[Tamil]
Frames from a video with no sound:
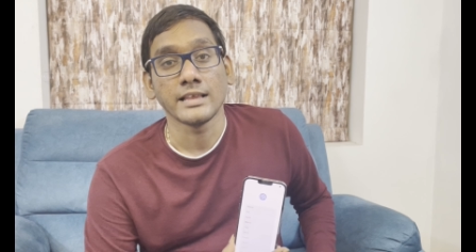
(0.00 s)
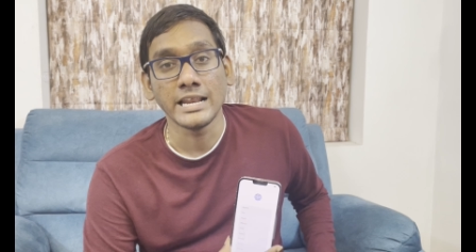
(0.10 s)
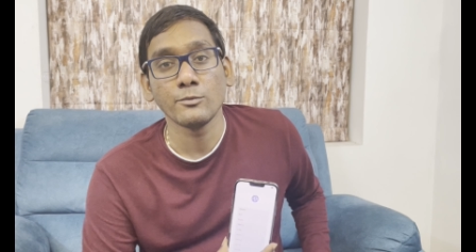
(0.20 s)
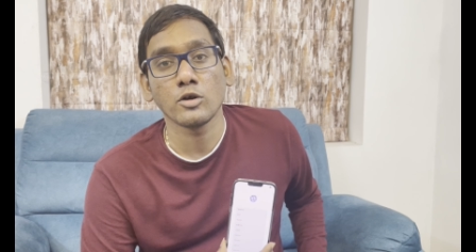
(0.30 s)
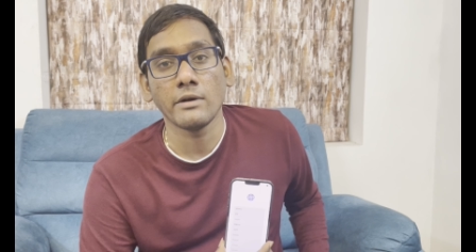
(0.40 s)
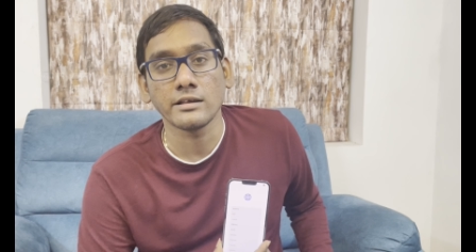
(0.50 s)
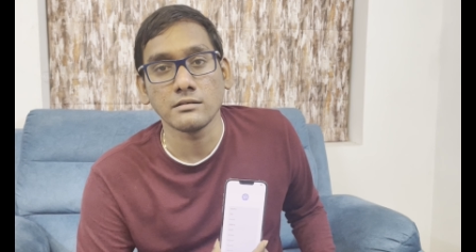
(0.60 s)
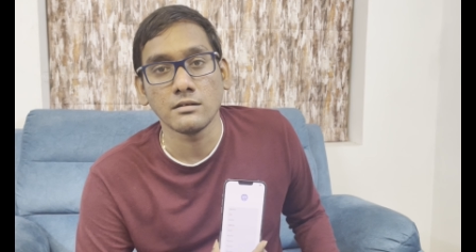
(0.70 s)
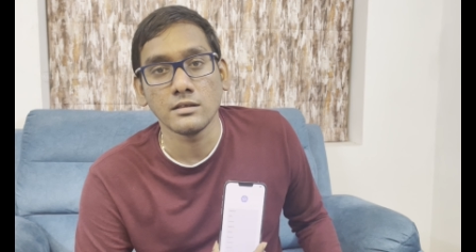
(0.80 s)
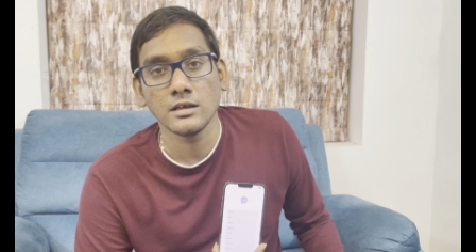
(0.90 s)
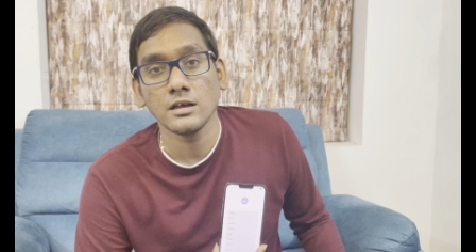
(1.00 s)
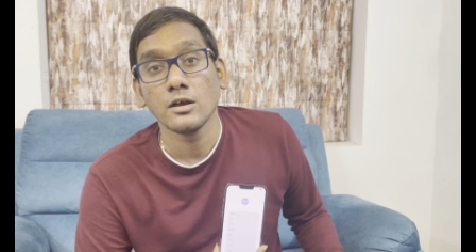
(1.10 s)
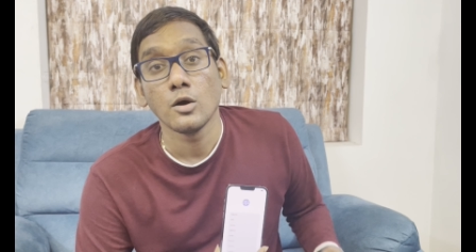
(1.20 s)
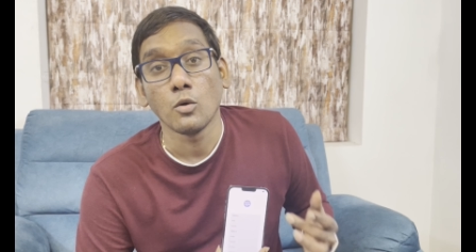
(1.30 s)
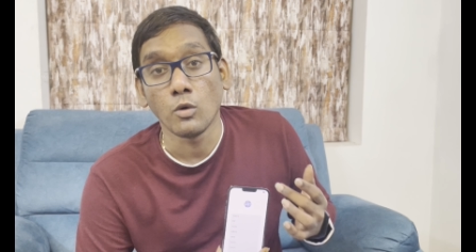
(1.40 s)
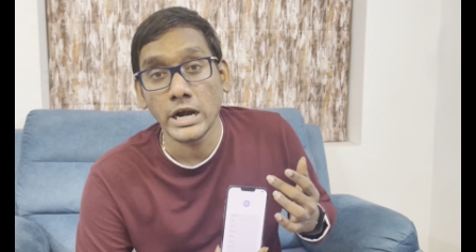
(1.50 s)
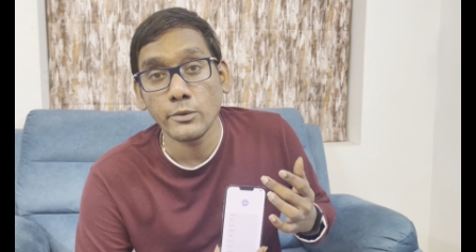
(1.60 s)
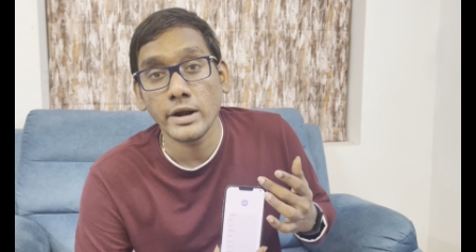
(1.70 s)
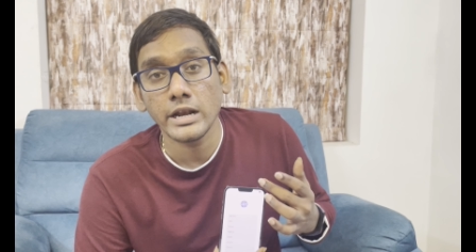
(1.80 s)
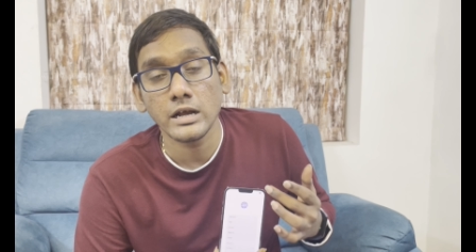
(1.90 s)
தனி ப்ரோ மேக்ஸில் வந்து ஒன்
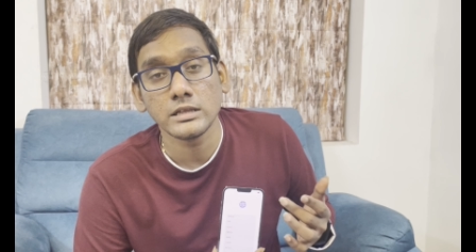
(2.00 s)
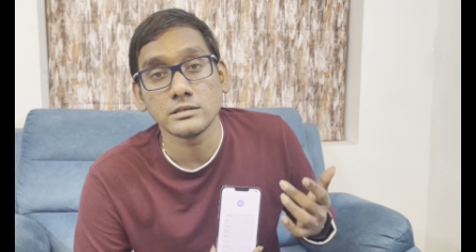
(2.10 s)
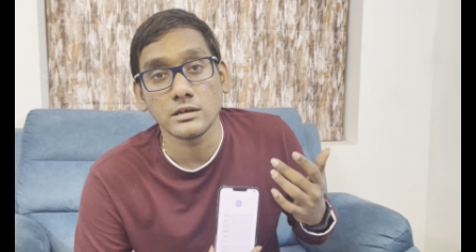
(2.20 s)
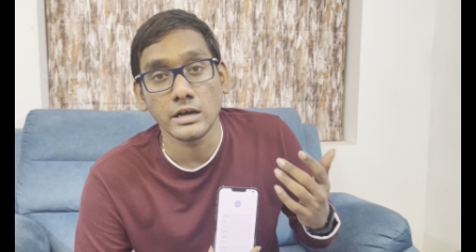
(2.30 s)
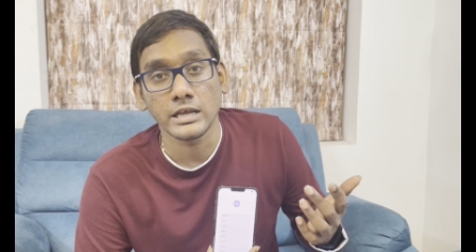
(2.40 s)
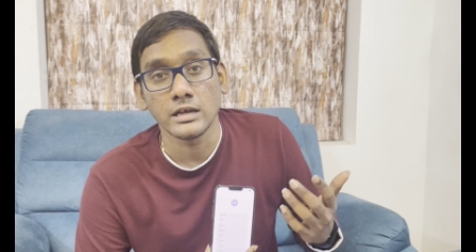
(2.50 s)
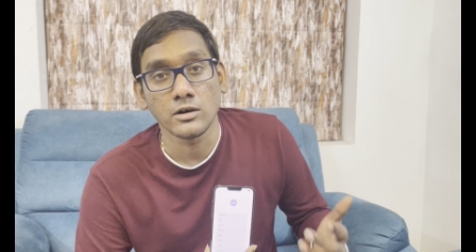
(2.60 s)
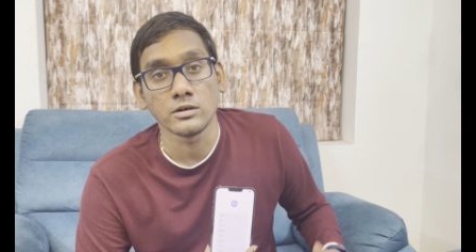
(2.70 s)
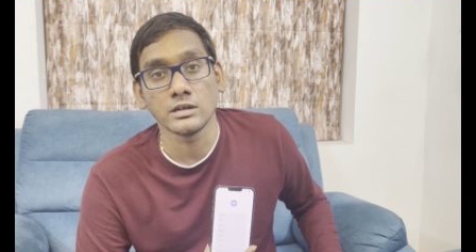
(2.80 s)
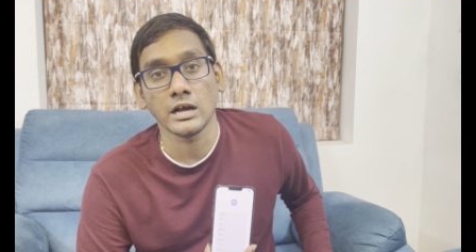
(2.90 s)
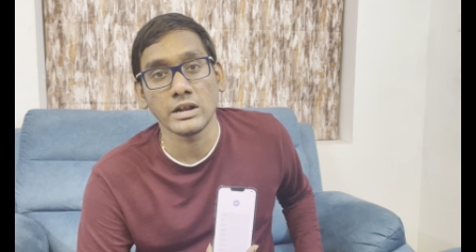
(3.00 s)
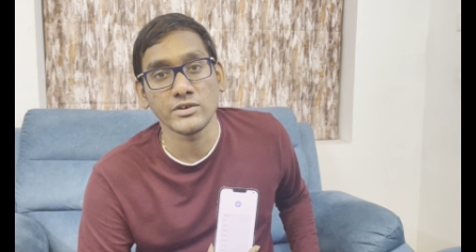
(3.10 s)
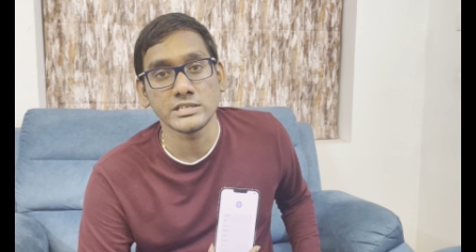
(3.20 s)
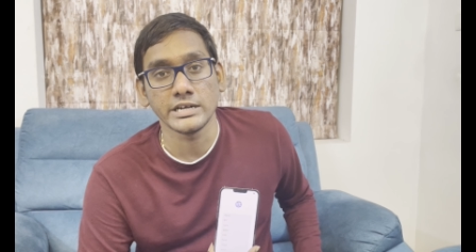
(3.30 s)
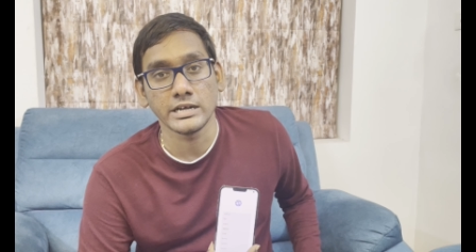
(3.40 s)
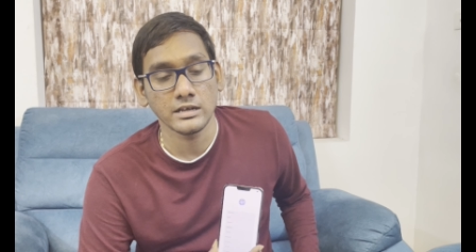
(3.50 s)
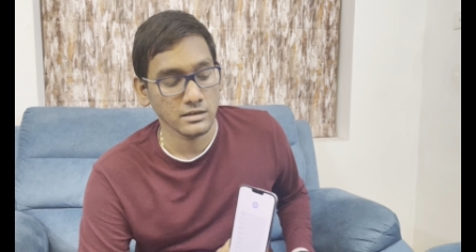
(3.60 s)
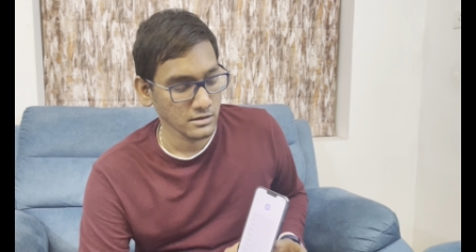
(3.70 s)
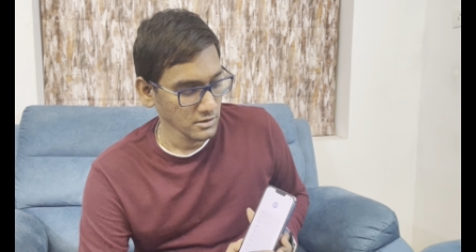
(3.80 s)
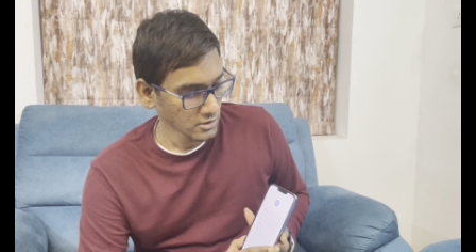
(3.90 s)
டுவெண்ட்டி ஹர்ட்ஸ் கொடுத்துருக்காங்க ரெஃப்ரெஷ் ரேட்டு
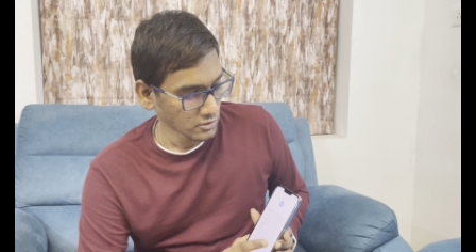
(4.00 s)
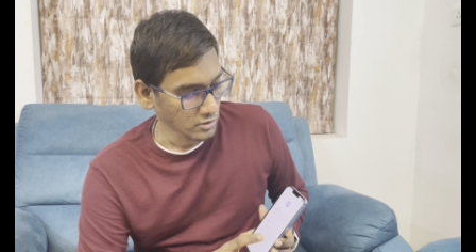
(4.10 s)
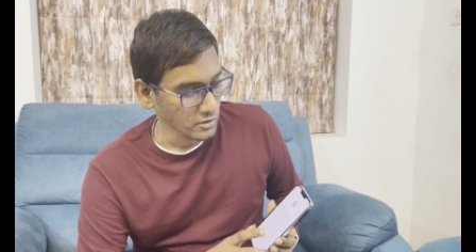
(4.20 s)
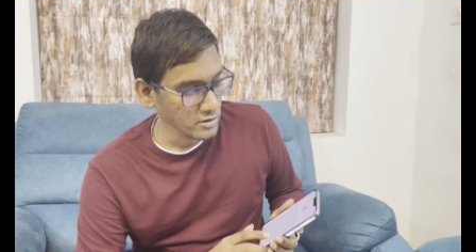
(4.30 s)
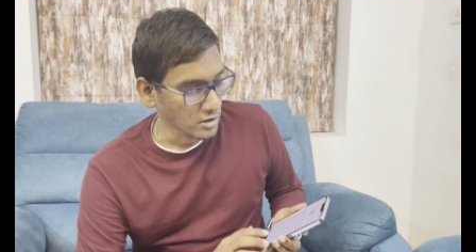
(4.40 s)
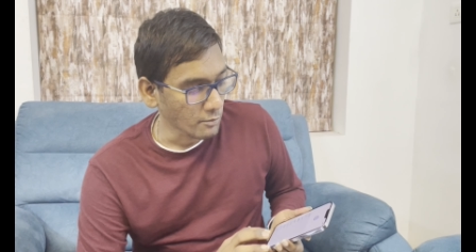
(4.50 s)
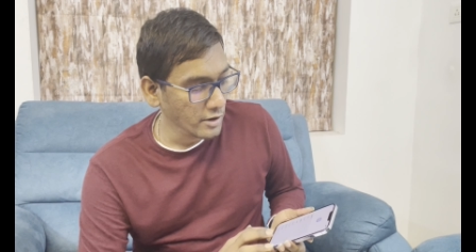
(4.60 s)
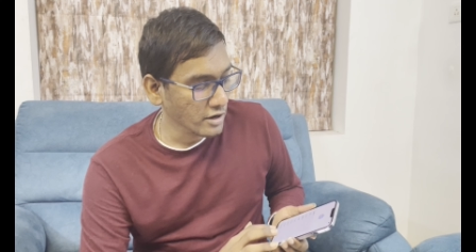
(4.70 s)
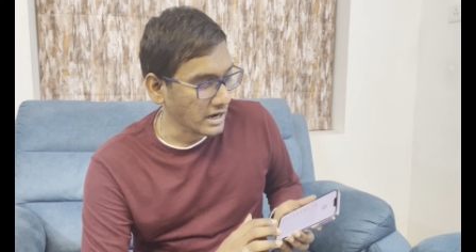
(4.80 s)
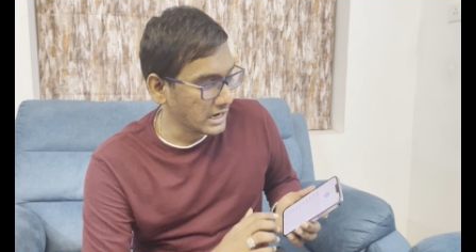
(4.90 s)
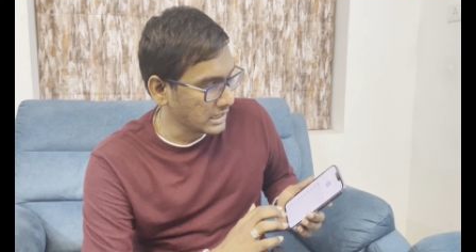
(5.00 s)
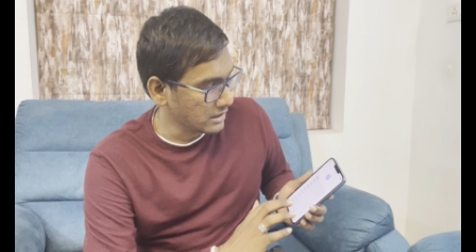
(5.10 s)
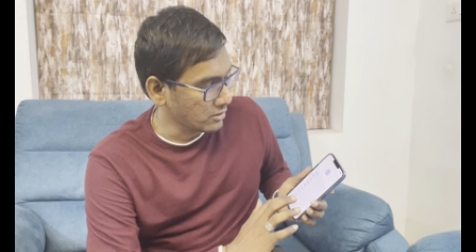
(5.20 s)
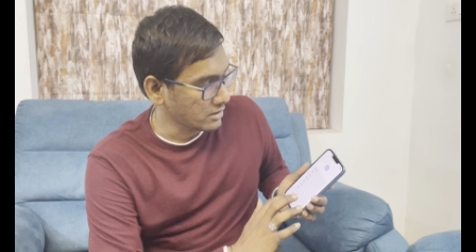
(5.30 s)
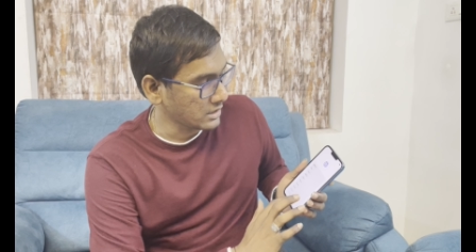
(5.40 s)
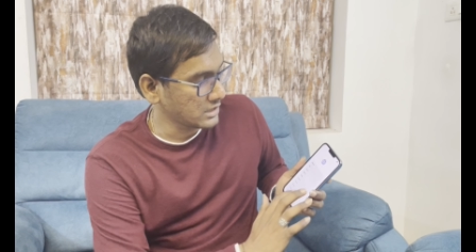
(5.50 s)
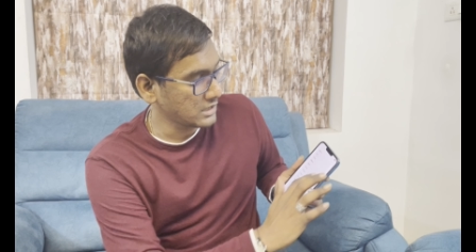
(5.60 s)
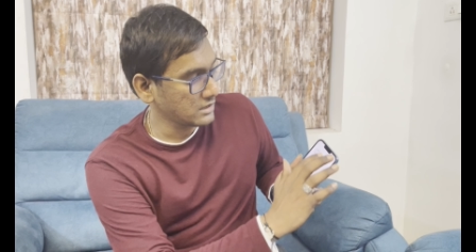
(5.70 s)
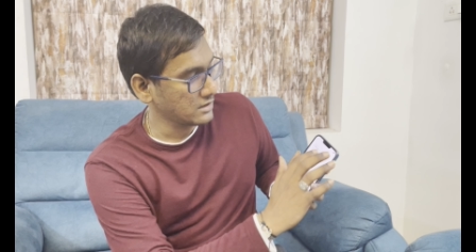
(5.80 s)
ஸோ இது வந்து ரொம்பவே ஒரு நல்ல ஒரு இது